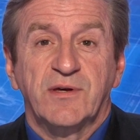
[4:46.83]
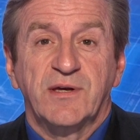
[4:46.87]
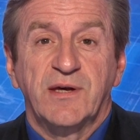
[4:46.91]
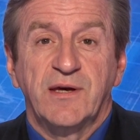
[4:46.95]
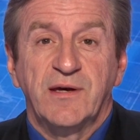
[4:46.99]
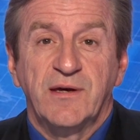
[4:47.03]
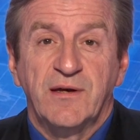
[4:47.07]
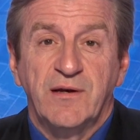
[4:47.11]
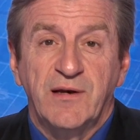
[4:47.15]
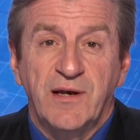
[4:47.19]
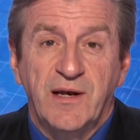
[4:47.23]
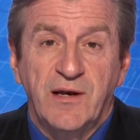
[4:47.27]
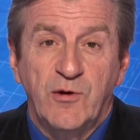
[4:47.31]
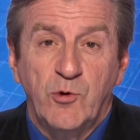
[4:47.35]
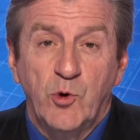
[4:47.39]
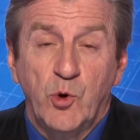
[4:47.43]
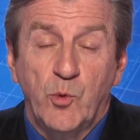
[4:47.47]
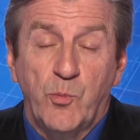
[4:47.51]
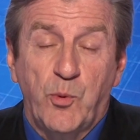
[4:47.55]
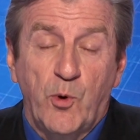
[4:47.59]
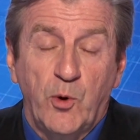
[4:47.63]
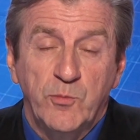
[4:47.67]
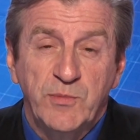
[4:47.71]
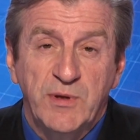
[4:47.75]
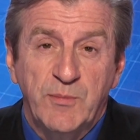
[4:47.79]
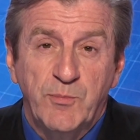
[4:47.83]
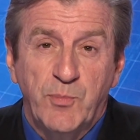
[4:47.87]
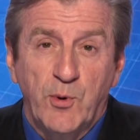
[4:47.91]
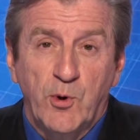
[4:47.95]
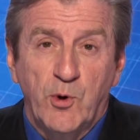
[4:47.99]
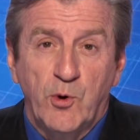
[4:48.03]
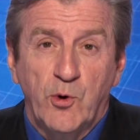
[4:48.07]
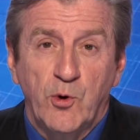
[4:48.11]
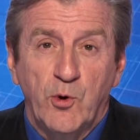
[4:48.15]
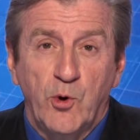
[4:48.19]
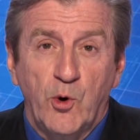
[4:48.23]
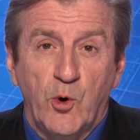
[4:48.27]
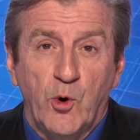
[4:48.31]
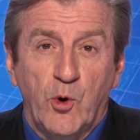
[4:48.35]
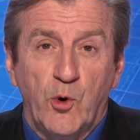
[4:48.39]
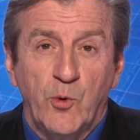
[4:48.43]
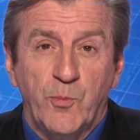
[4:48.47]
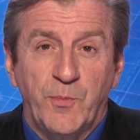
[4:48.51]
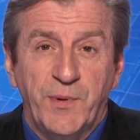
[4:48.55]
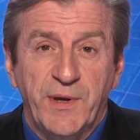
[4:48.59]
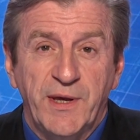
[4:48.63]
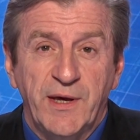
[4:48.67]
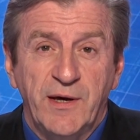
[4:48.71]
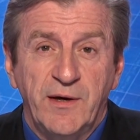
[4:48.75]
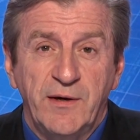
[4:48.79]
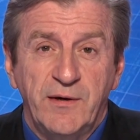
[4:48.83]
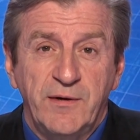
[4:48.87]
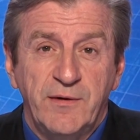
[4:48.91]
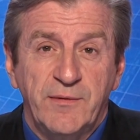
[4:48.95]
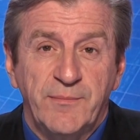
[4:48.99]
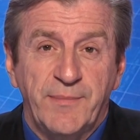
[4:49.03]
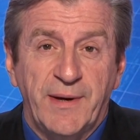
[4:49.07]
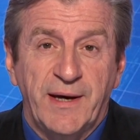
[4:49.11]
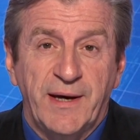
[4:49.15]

qui est le premier port européen,